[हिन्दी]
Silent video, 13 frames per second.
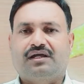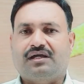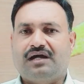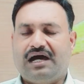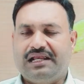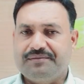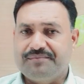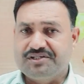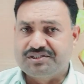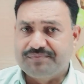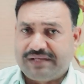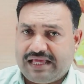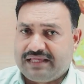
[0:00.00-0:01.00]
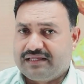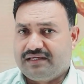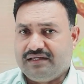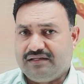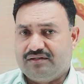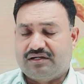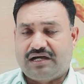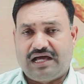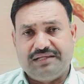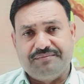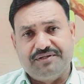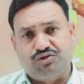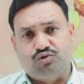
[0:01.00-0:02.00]
काली मिर्च मिलाएंगे
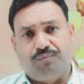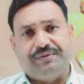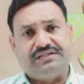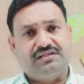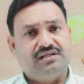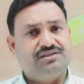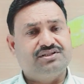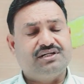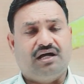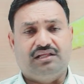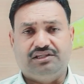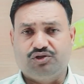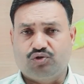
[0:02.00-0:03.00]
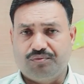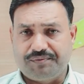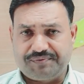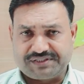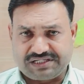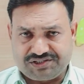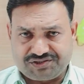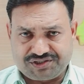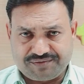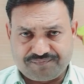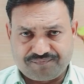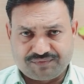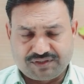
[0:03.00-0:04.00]
काली मिर्च को पीस लीजिए हल्दी को भी पीस लीजिए